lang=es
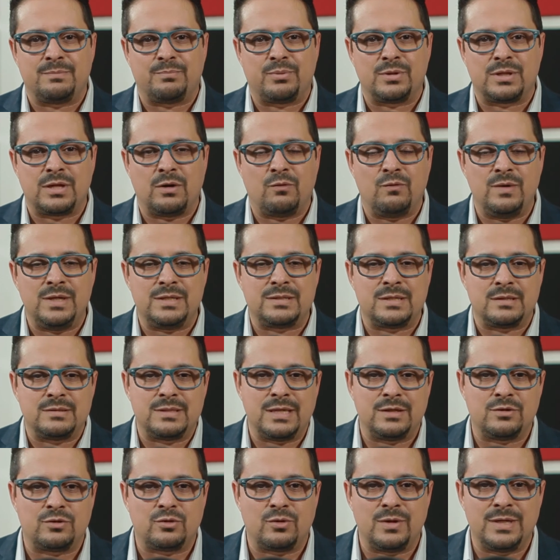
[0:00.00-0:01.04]
protagonistas
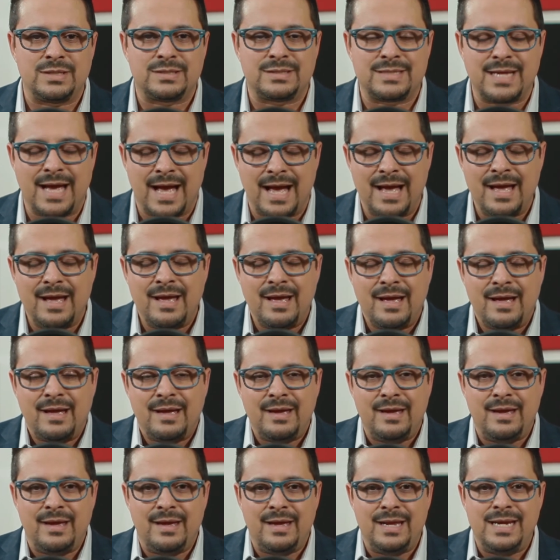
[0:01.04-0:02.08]
dentro de esta
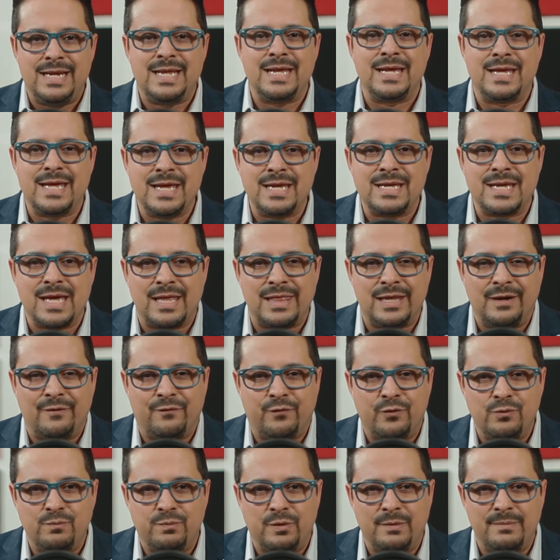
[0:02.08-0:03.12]
eh, liguilla del
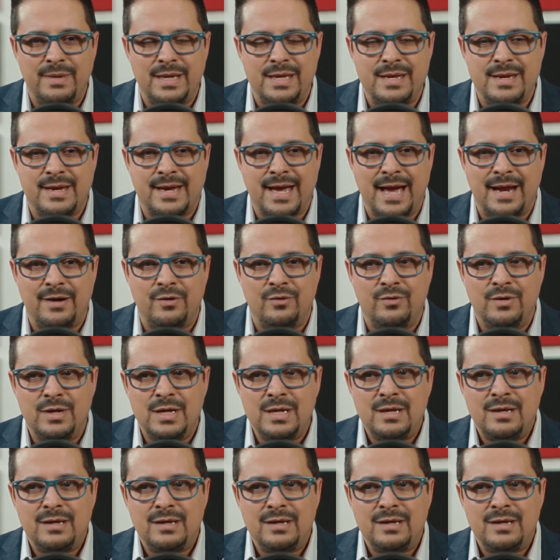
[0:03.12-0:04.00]
fútbol mexicano,